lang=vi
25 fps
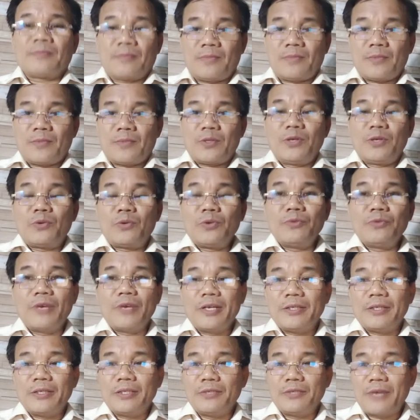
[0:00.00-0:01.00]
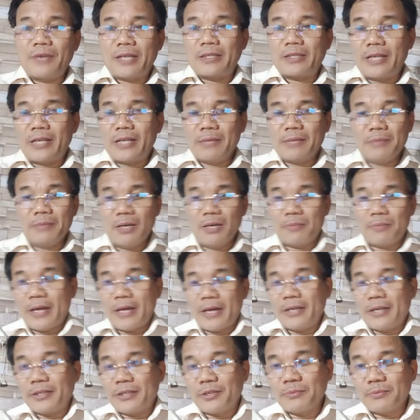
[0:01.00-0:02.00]
Thưa quý vị, như vậy thì đến với hôm
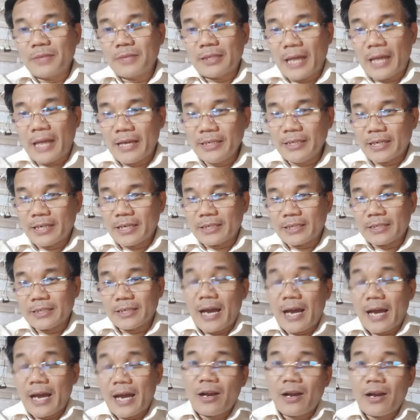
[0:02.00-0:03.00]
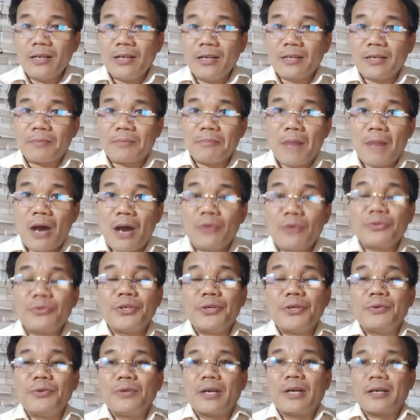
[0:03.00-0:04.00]
nay chúng ta thấy rằng đã có được bao
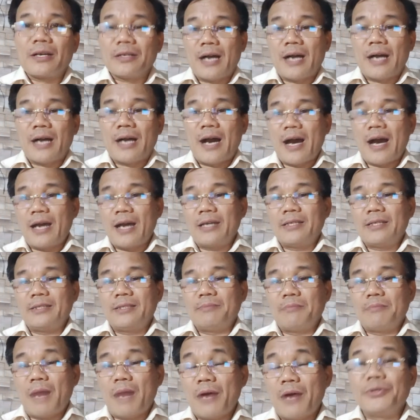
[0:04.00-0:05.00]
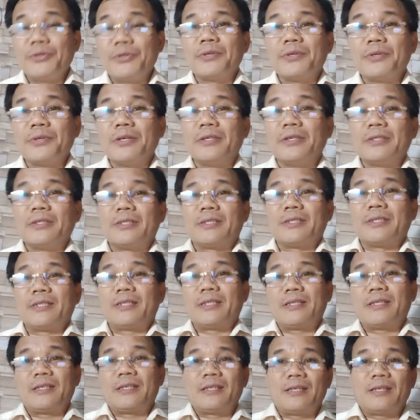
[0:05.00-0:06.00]
nhiêu là người, ai bao nhiêu người
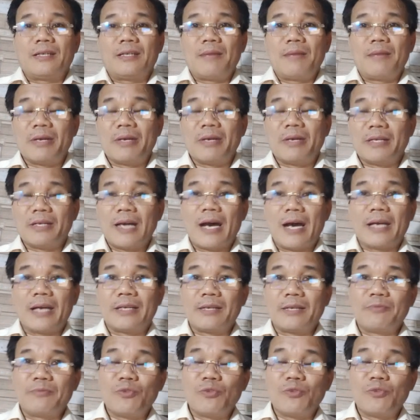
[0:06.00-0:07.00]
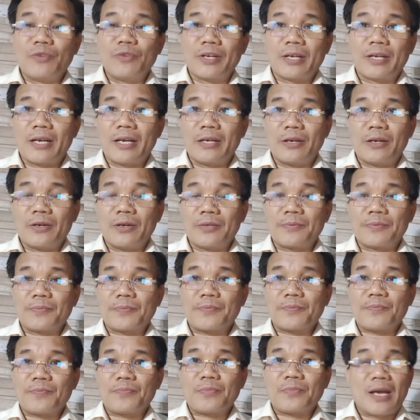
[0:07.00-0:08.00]
là bị hại trong vụ việc này rồi.
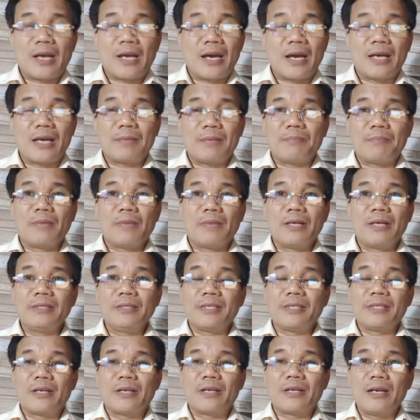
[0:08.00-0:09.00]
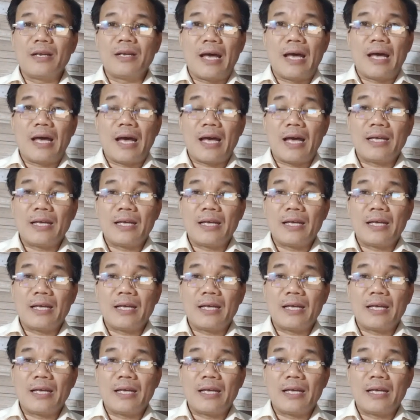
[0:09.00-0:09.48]
À, mới chỉ có là